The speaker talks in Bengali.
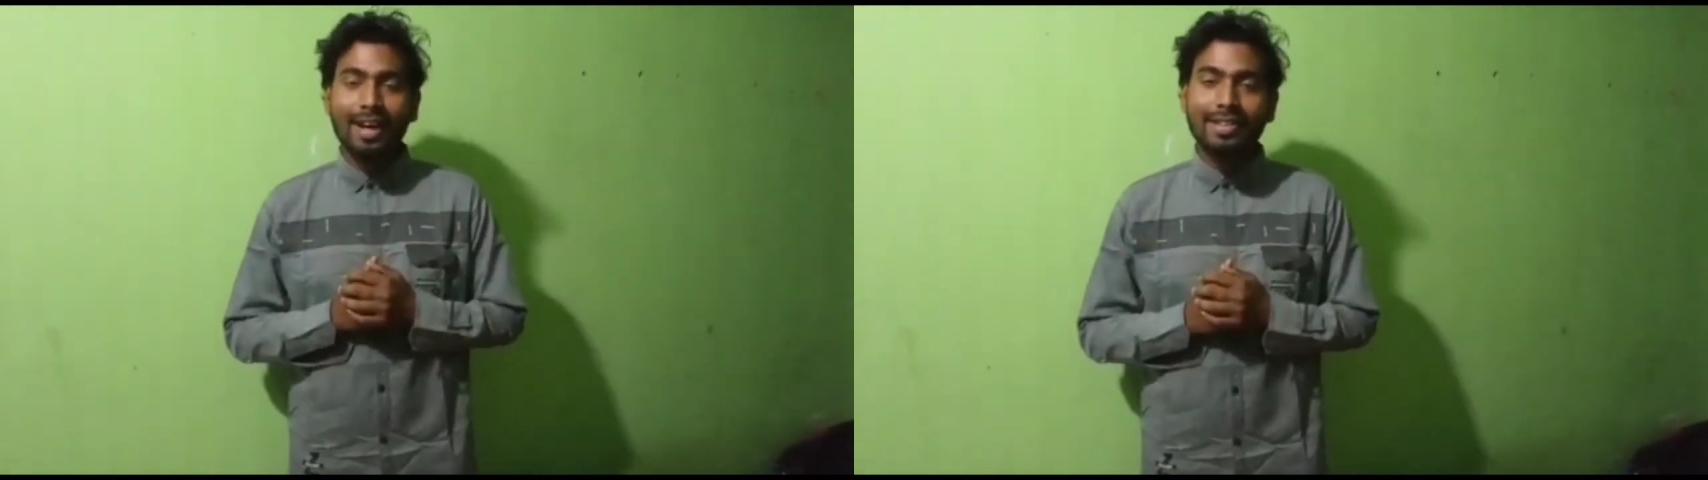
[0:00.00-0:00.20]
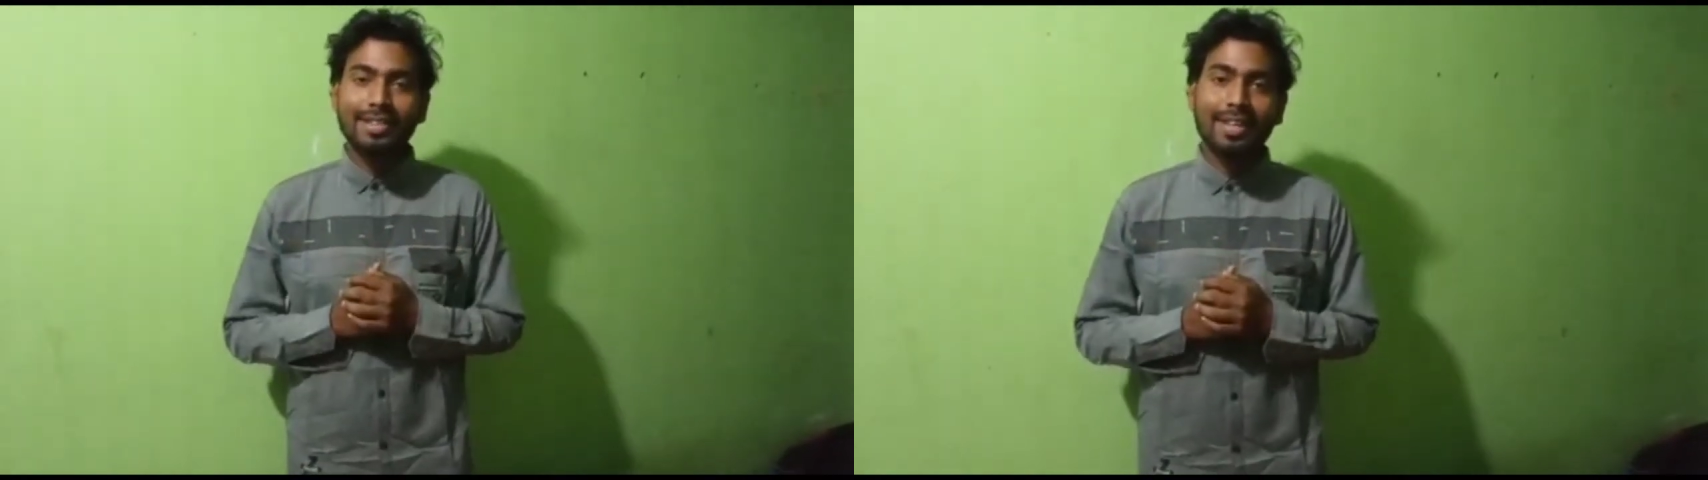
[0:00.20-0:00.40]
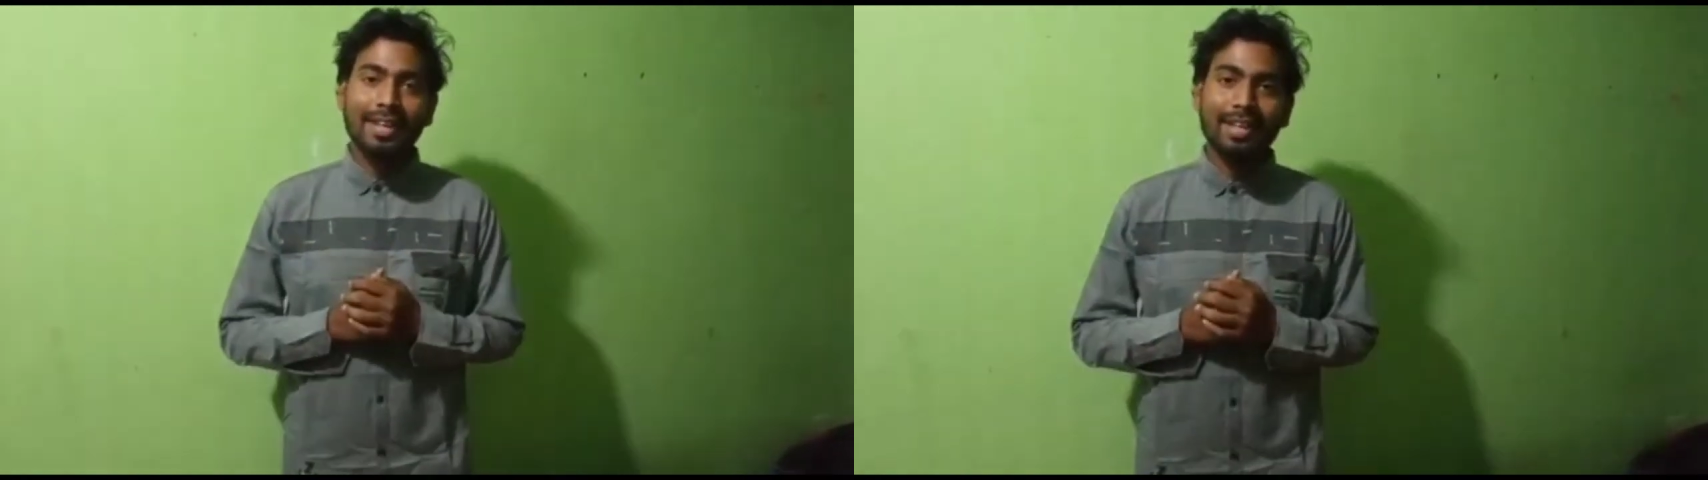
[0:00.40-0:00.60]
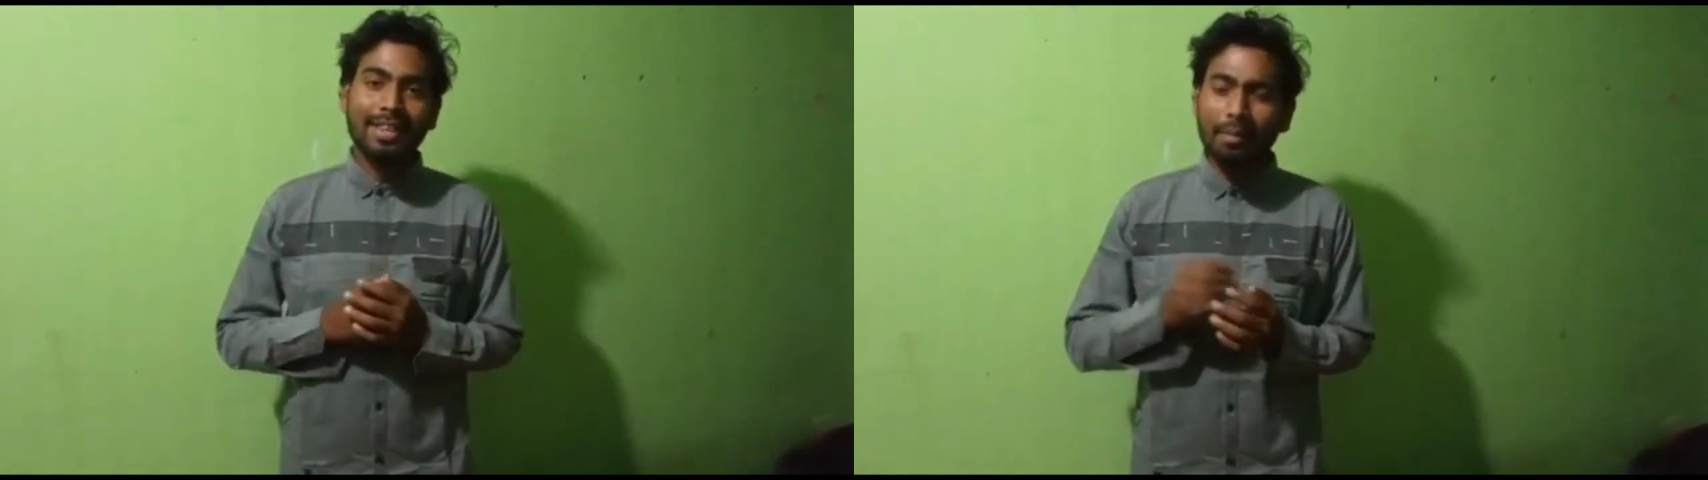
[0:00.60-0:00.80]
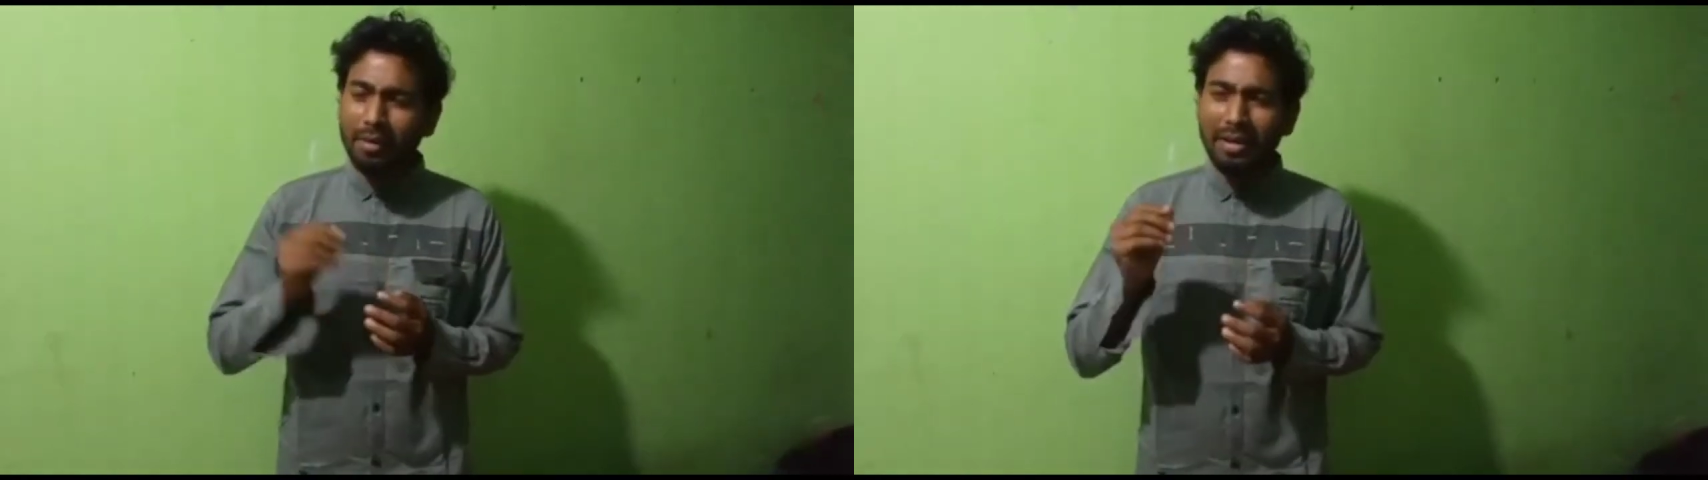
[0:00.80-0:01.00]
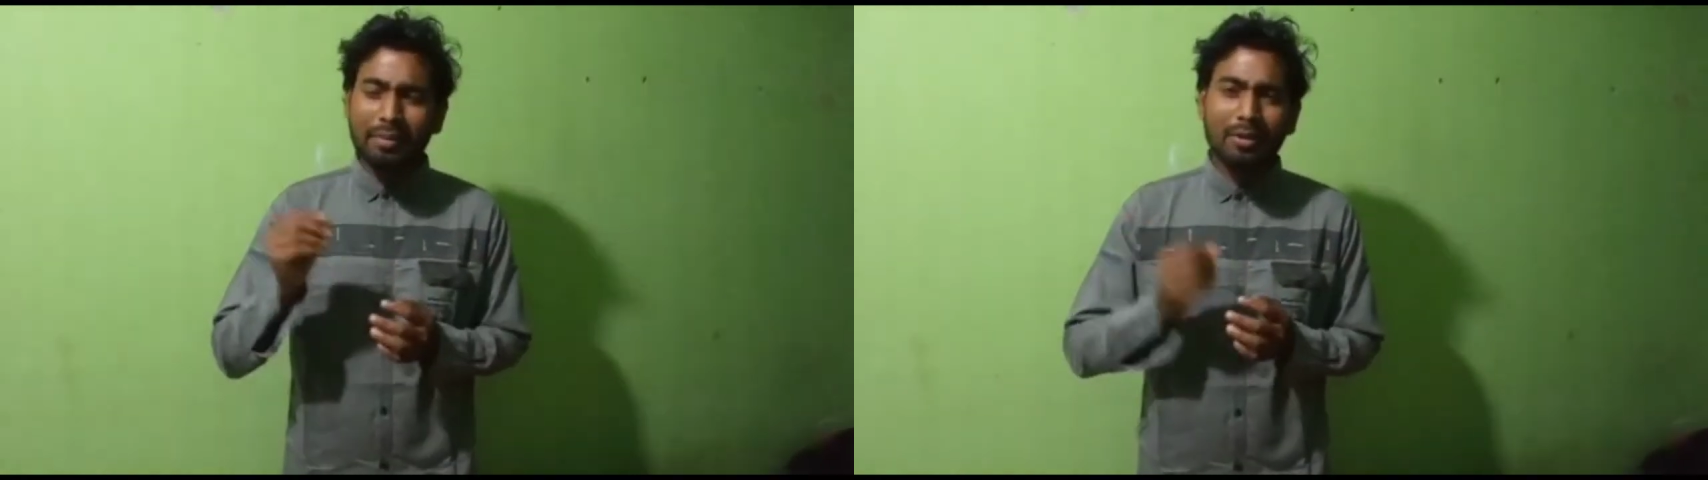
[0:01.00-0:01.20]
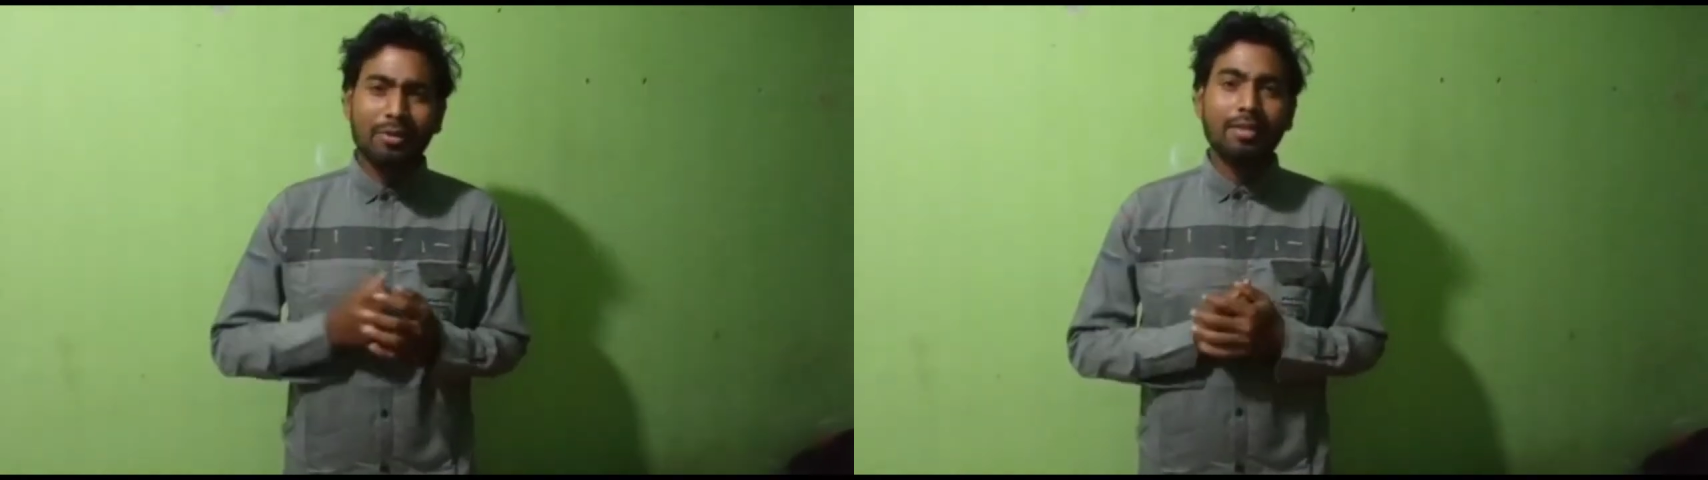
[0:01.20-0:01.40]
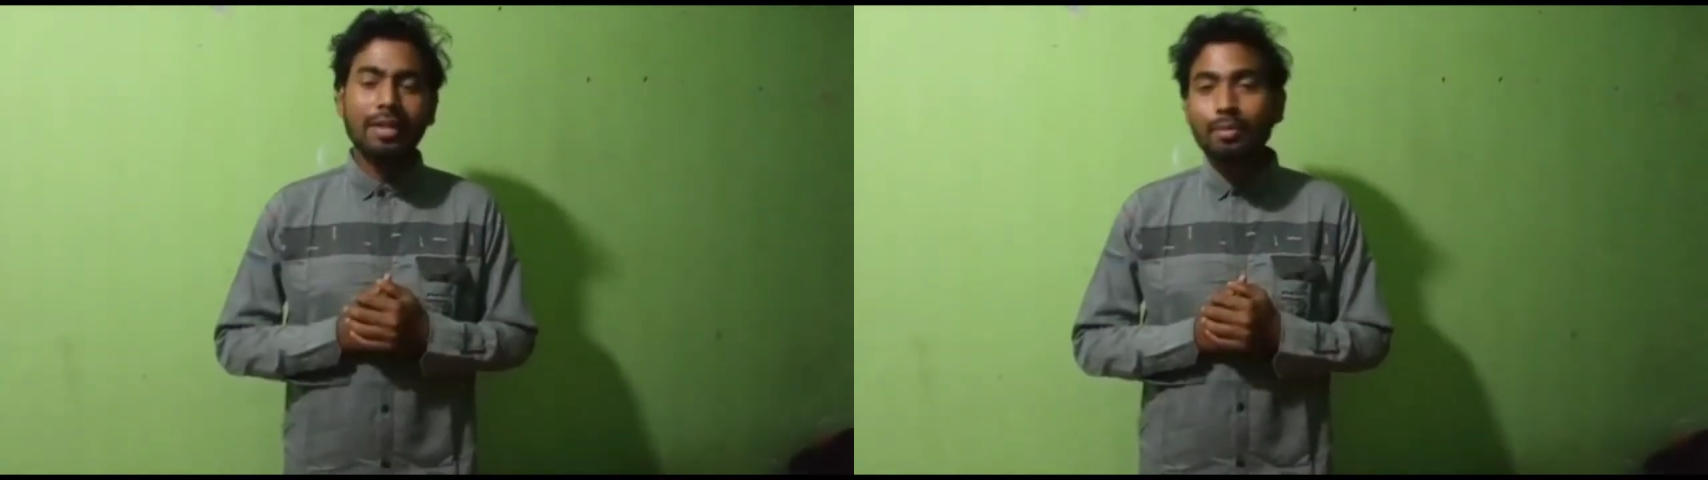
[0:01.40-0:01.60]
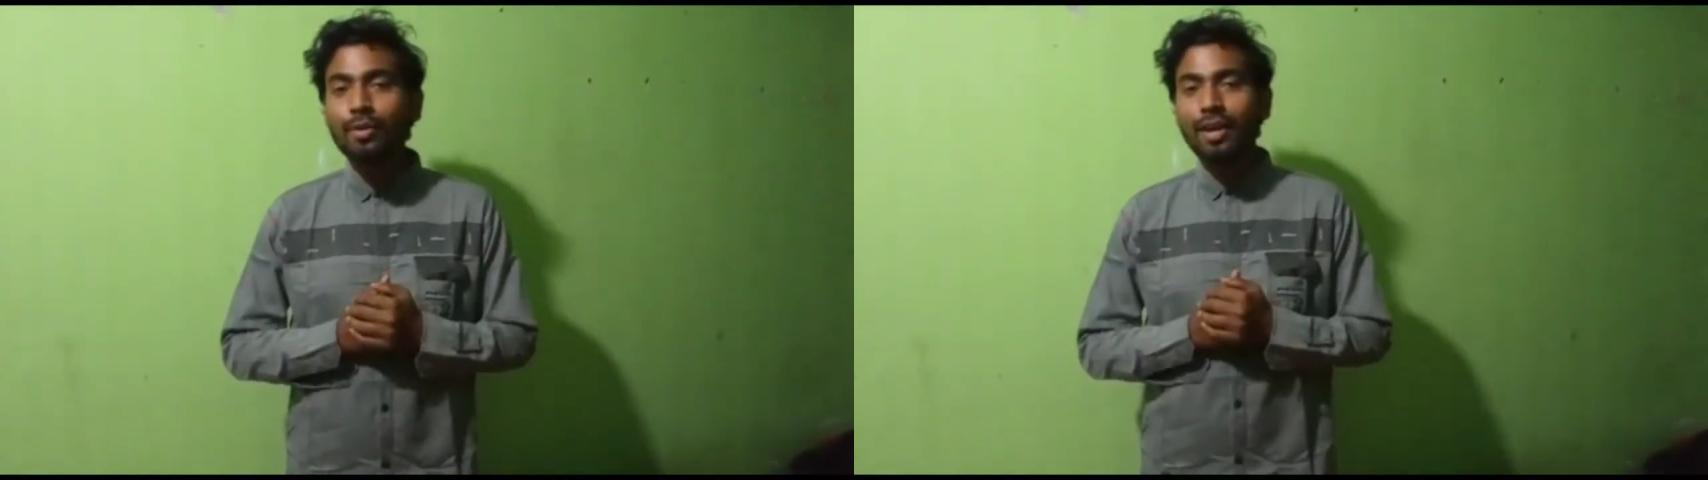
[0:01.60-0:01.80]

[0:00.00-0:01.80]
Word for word: আজকে তেমন একটা বিনোদন দিব